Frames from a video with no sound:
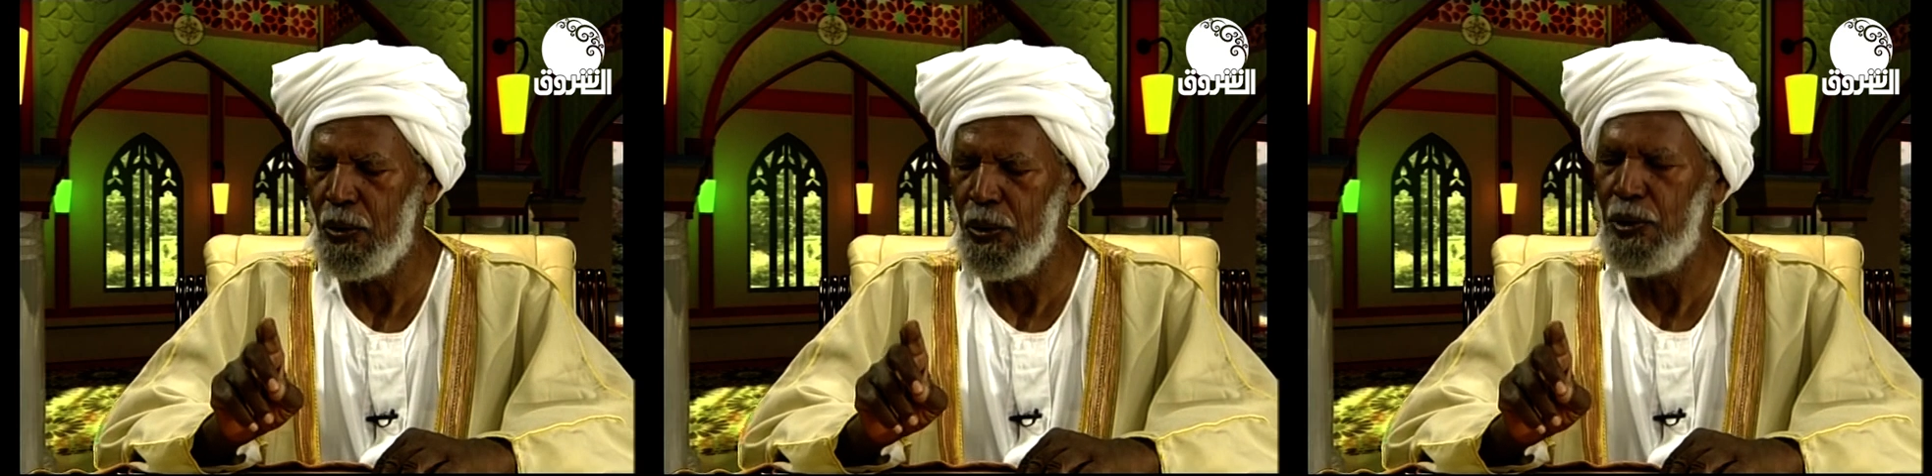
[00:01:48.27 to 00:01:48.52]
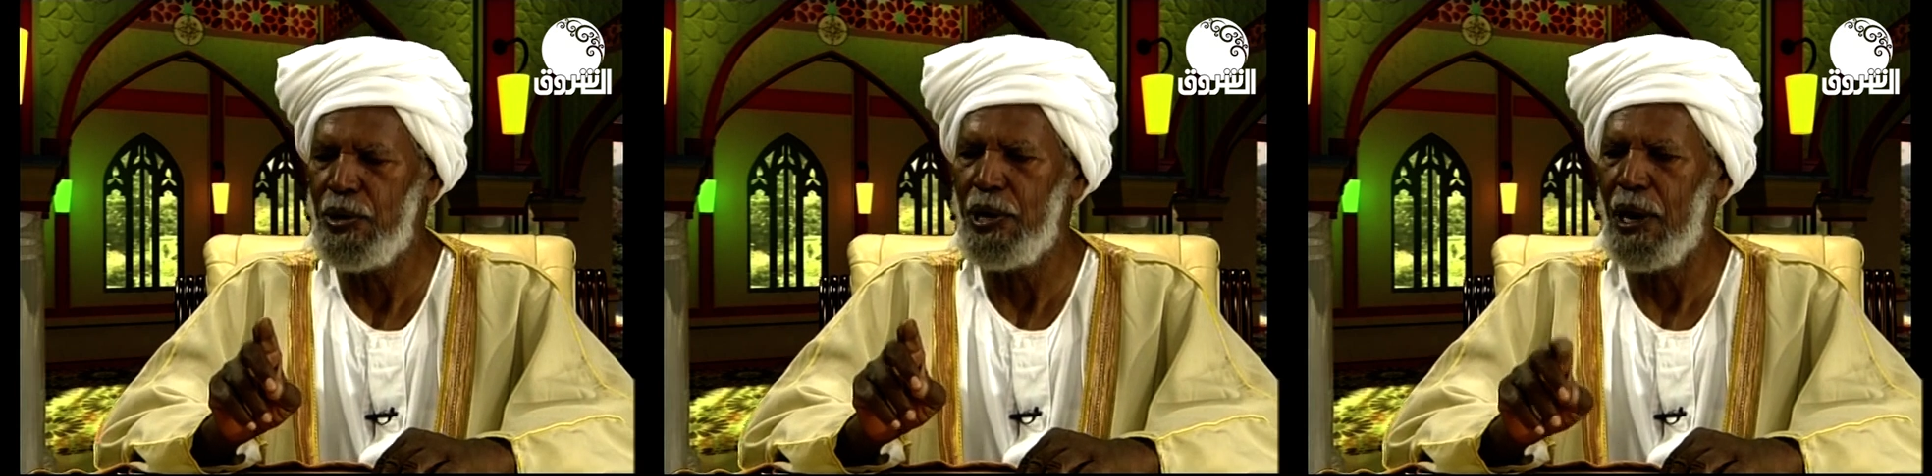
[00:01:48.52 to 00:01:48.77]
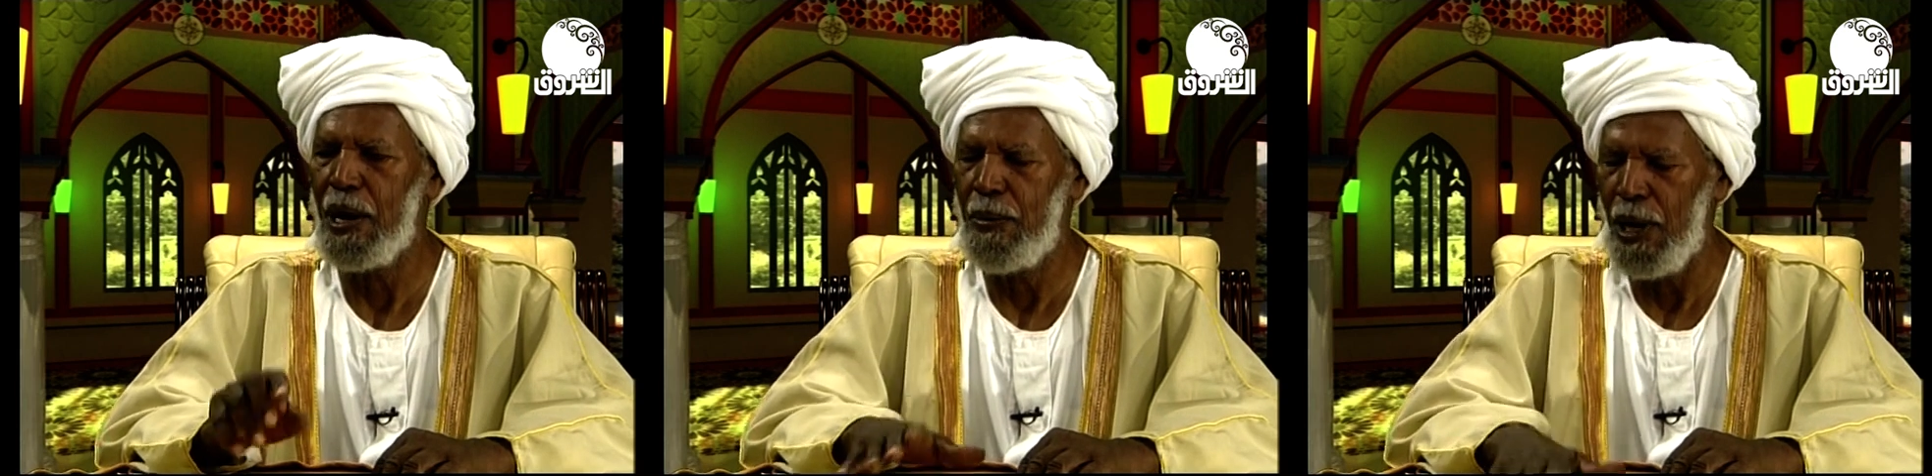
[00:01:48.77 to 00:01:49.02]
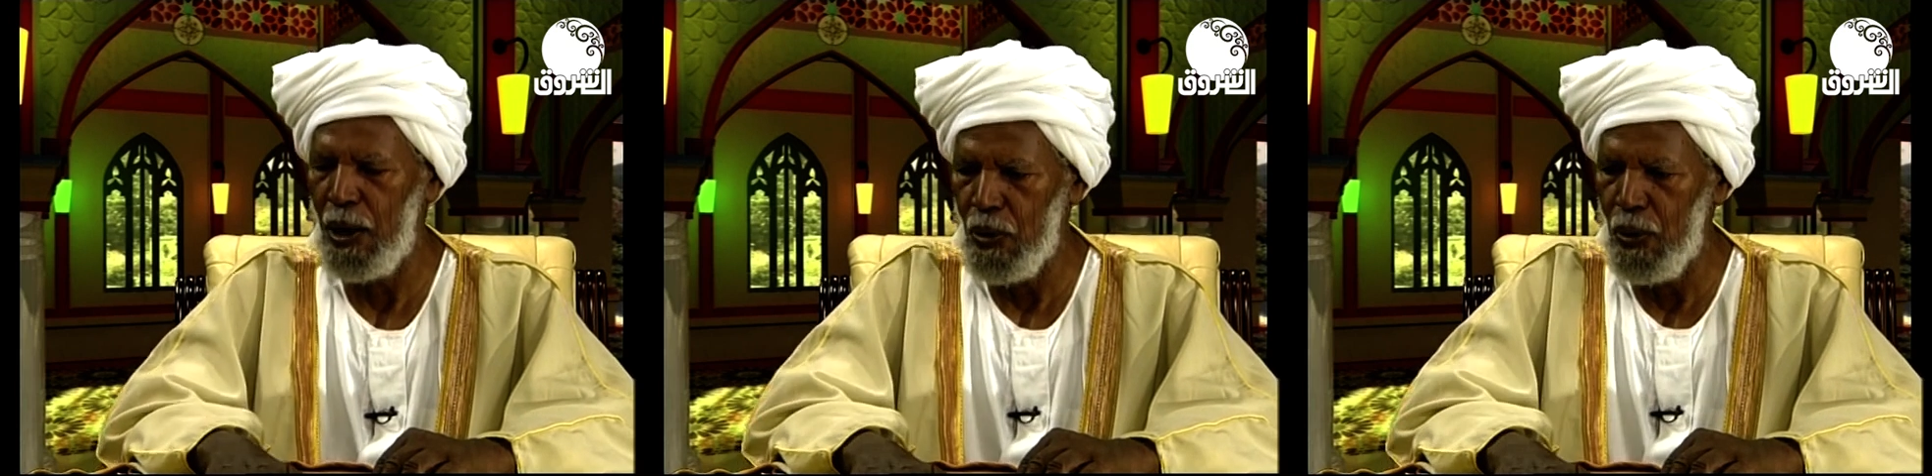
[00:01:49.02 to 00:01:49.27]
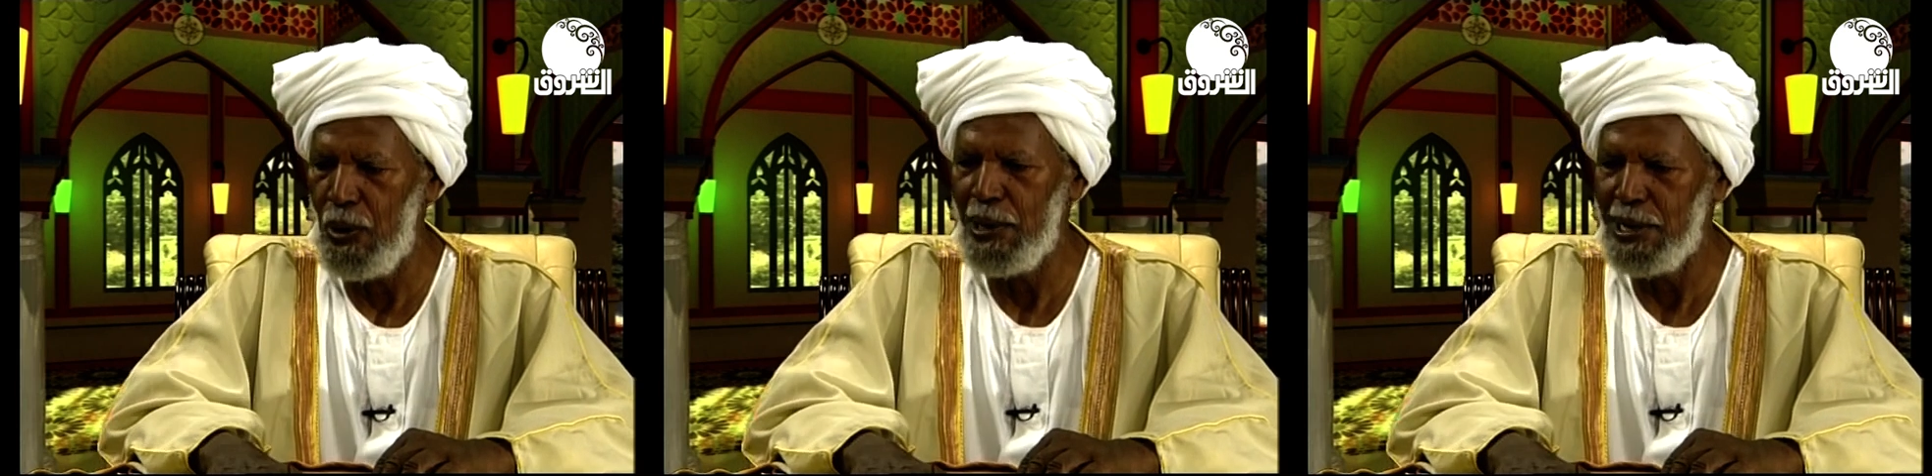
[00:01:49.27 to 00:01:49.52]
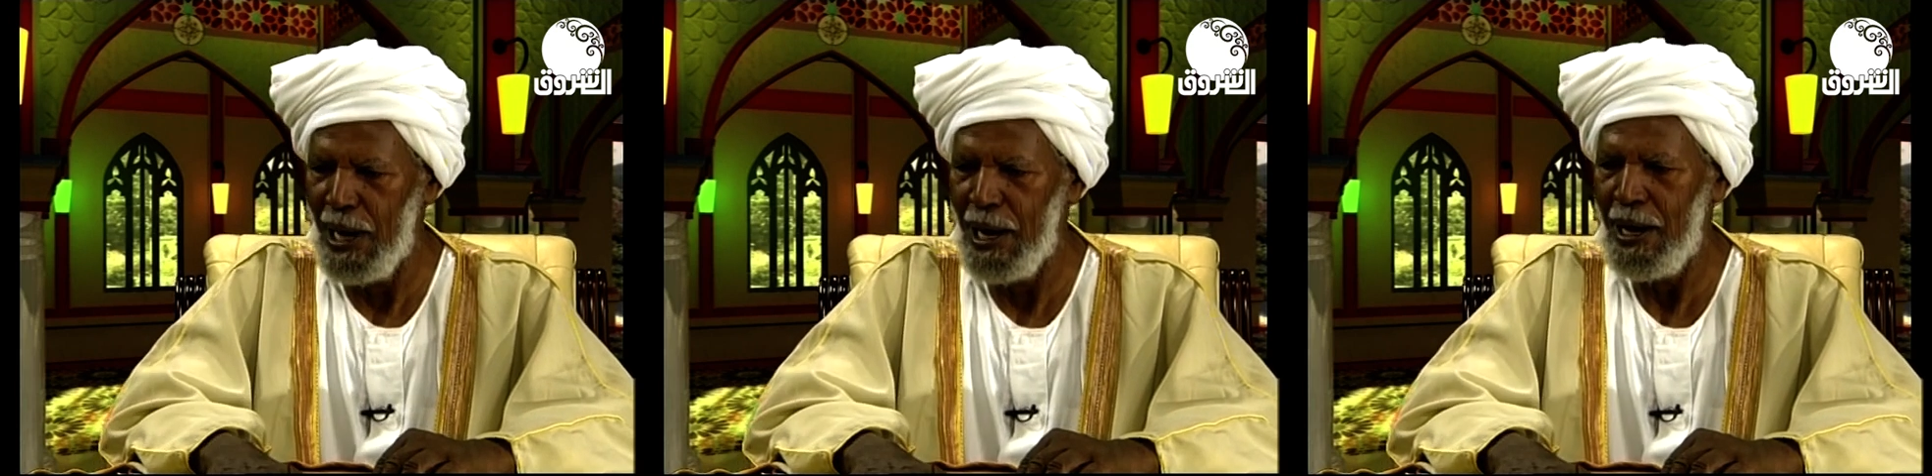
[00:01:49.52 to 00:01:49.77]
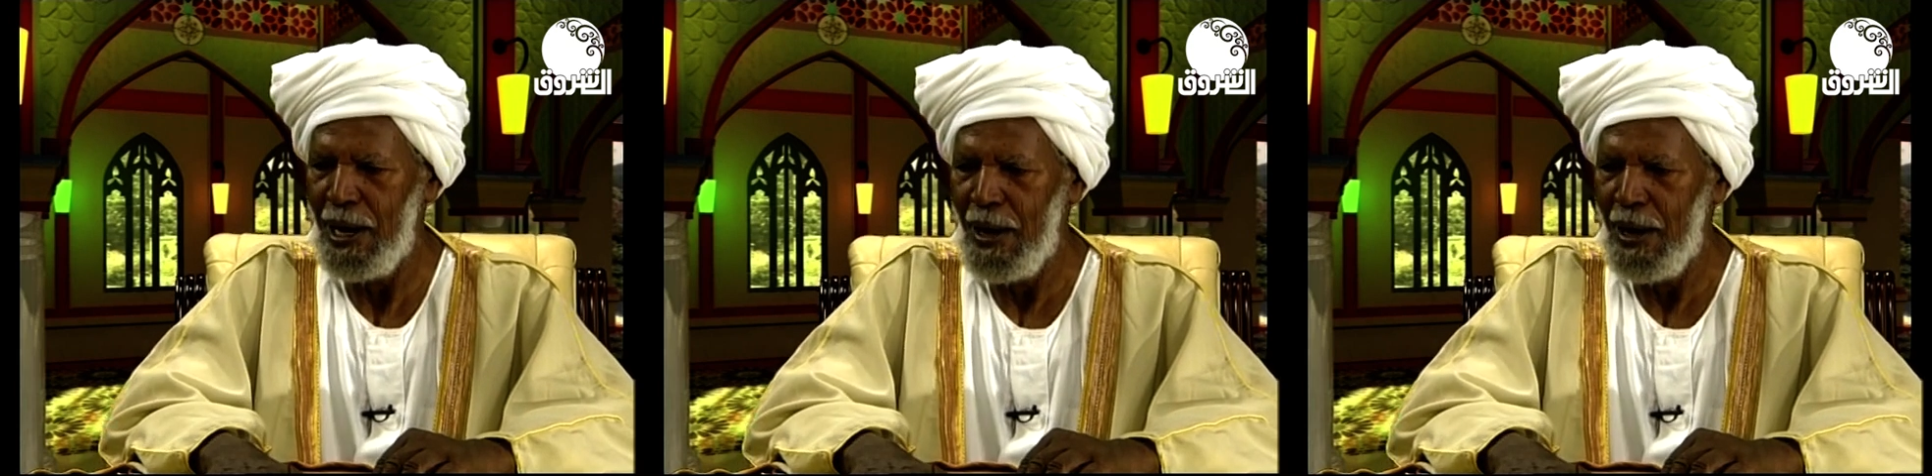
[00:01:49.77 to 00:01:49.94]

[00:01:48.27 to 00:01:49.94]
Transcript: كنت كما قلت